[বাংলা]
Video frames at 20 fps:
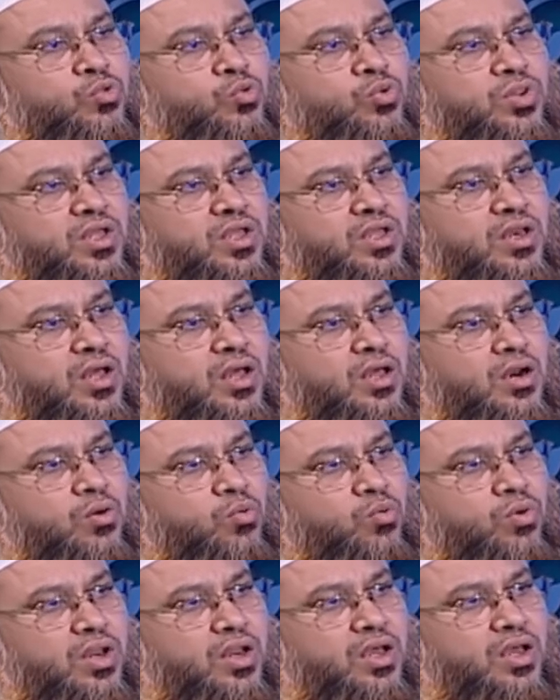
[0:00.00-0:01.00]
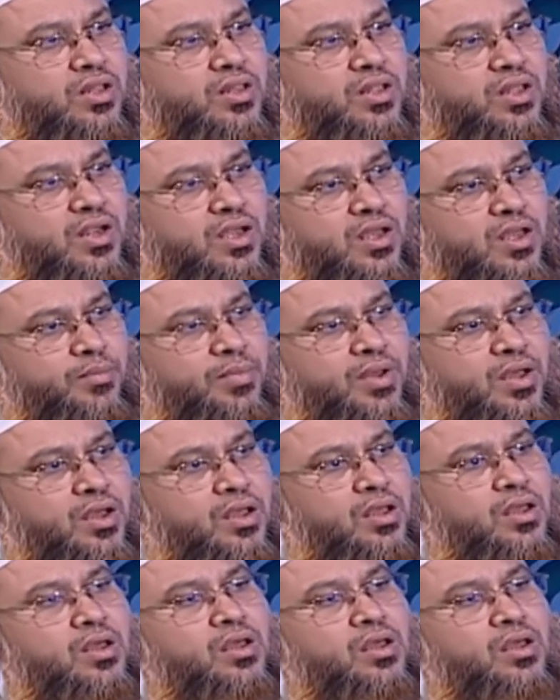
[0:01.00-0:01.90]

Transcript: রিসু দিনারাম ওয়ালা দিরহামা